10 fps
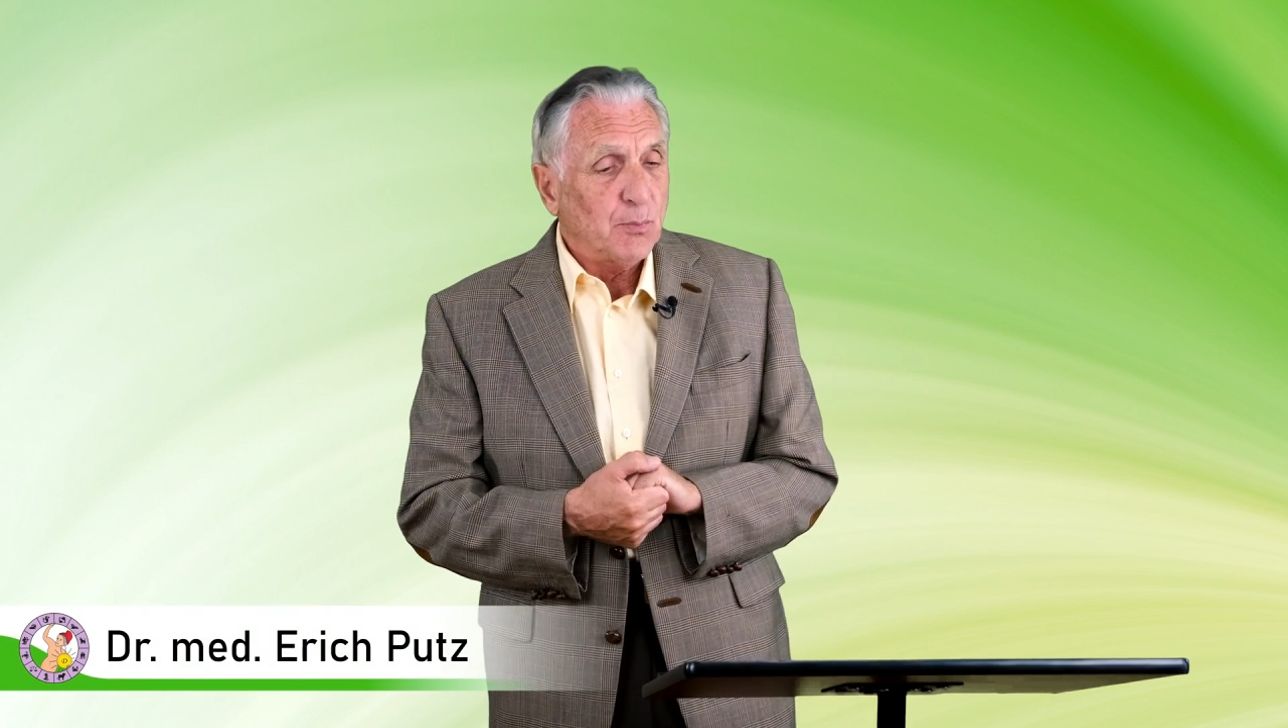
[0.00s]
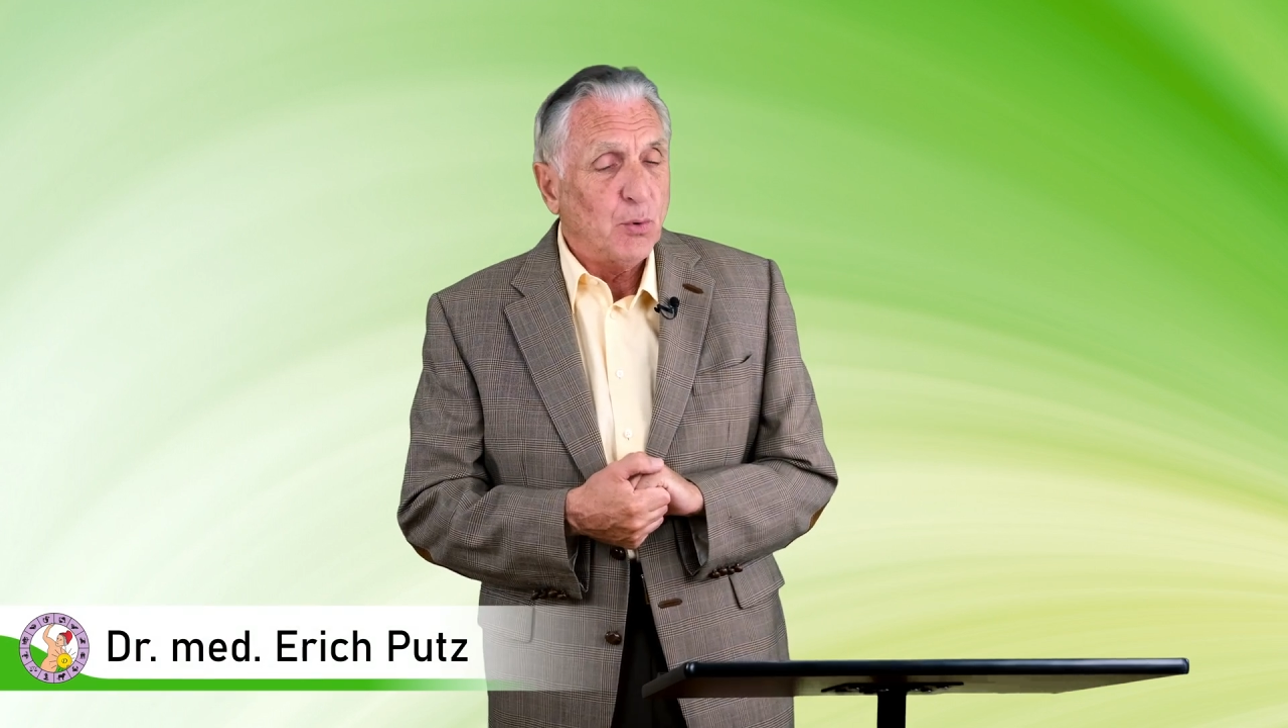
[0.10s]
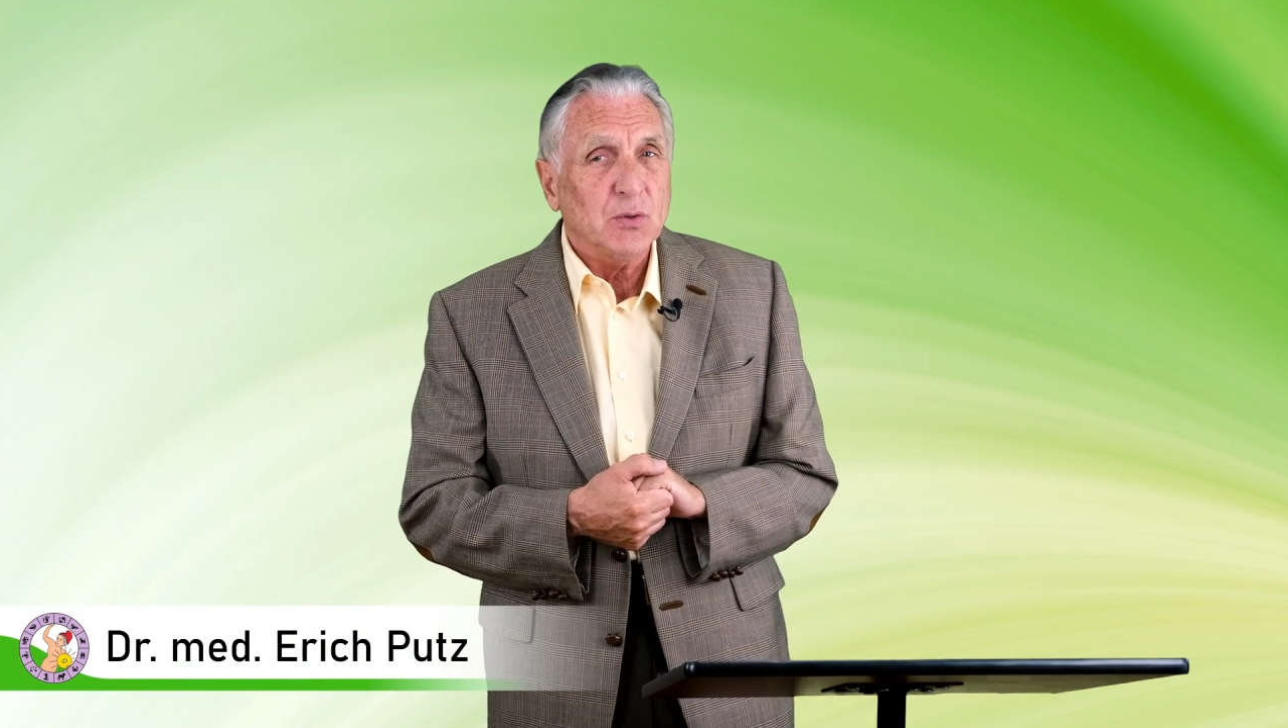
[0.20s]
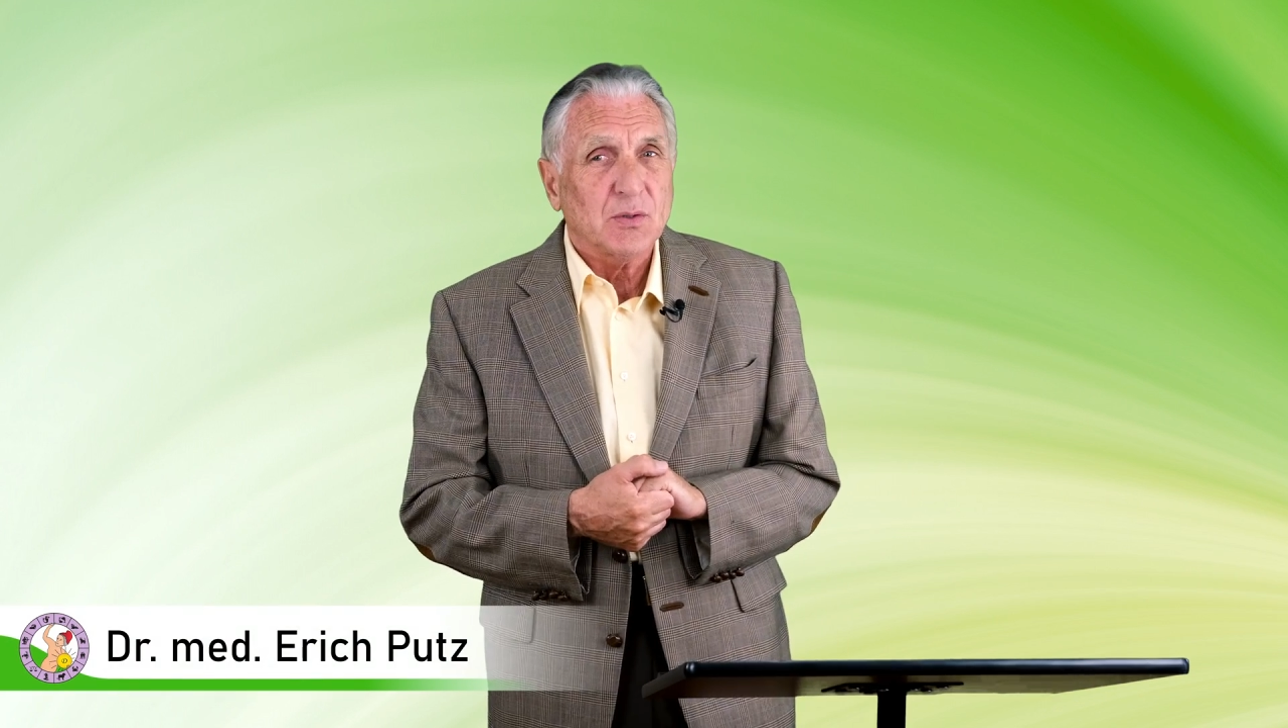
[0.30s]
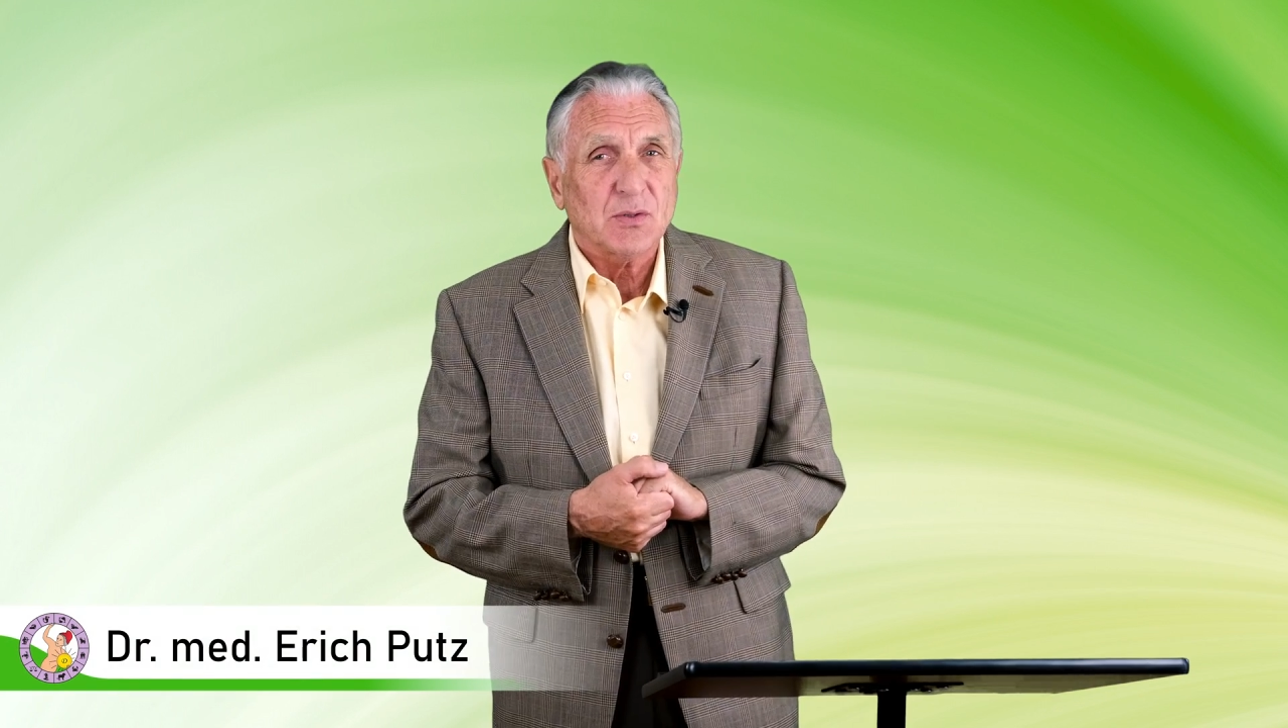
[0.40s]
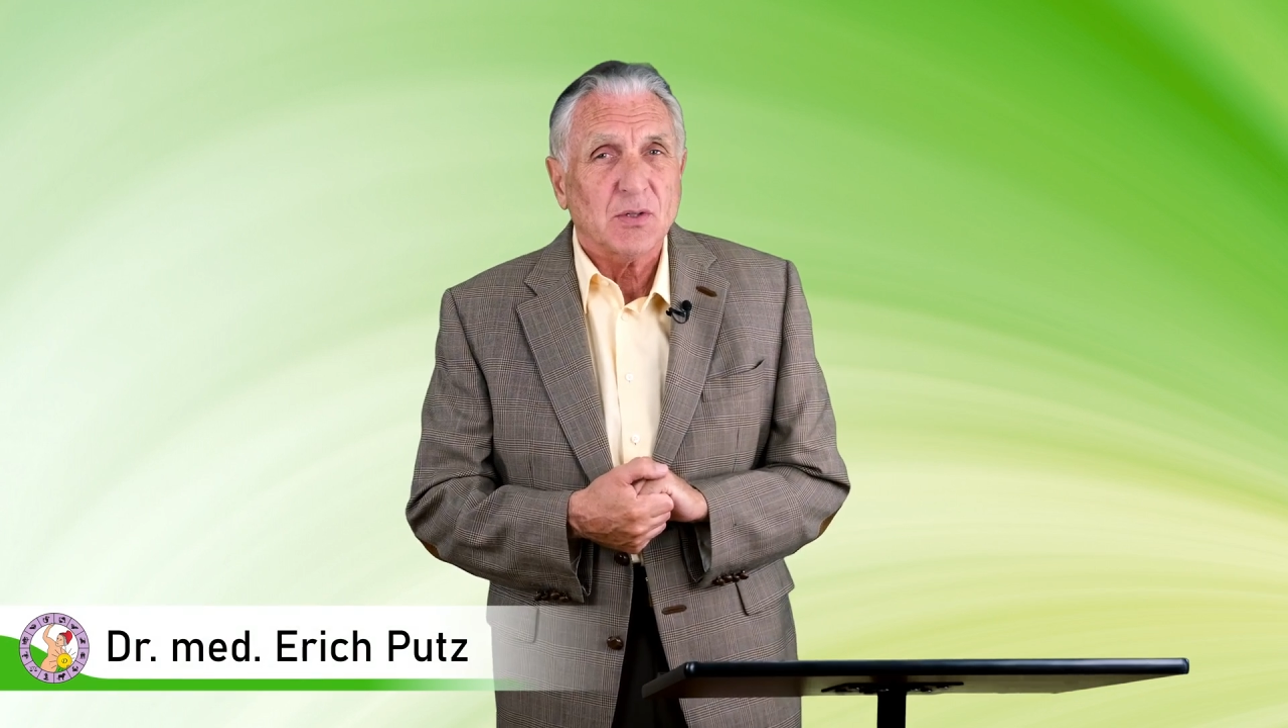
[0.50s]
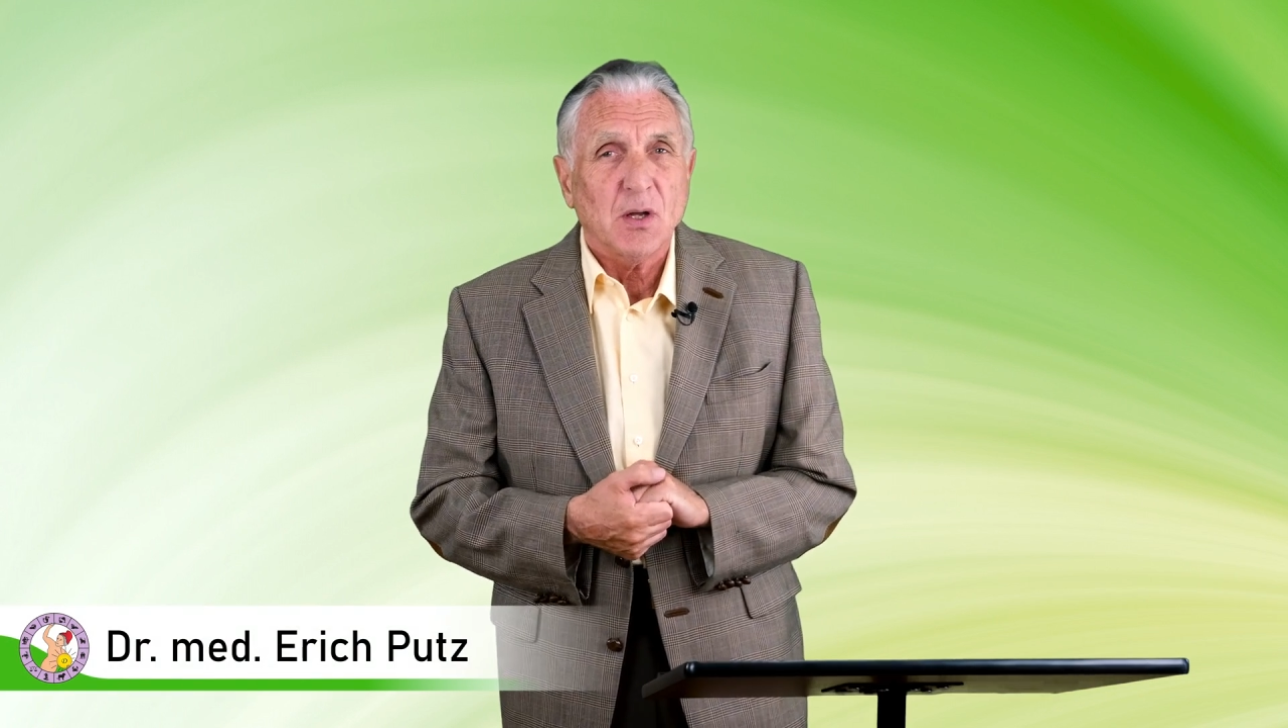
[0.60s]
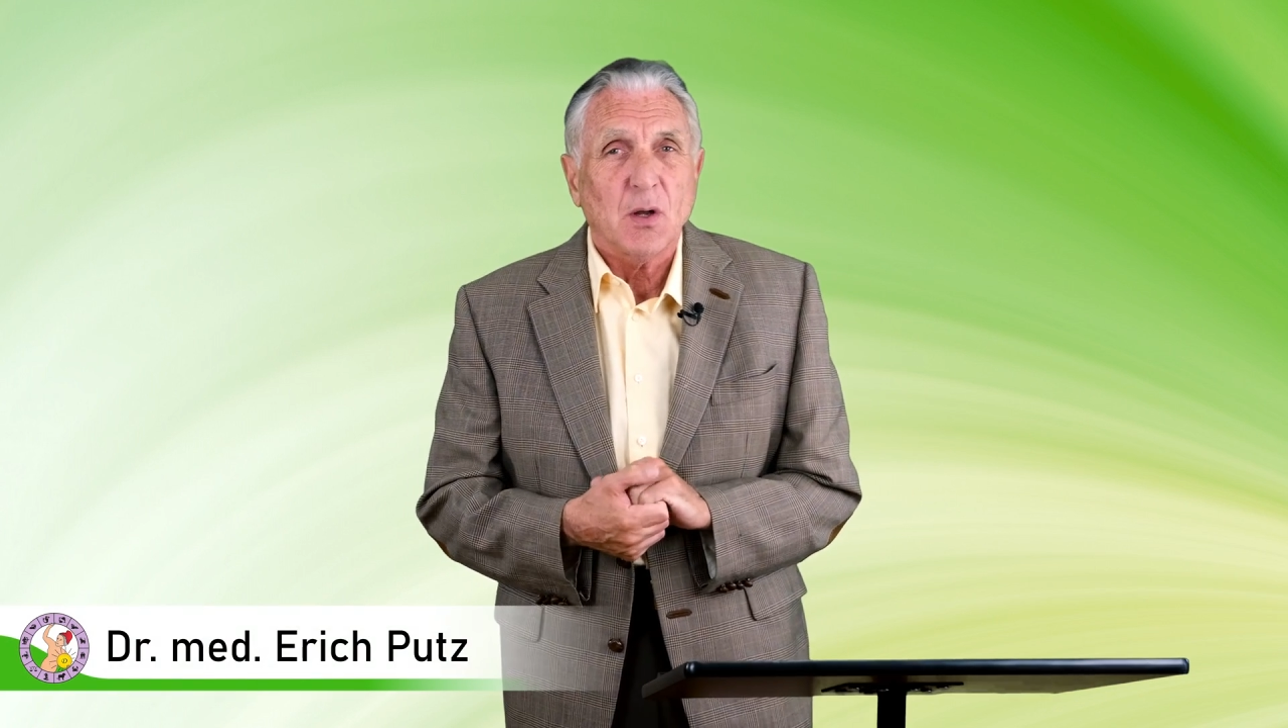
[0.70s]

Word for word: Putz.